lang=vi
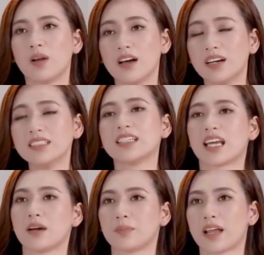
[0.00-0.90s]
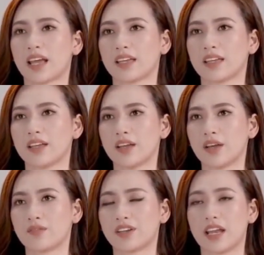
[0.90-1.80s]
hội lớn như ngày hôm nay
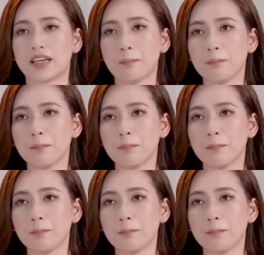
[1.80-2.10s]
và để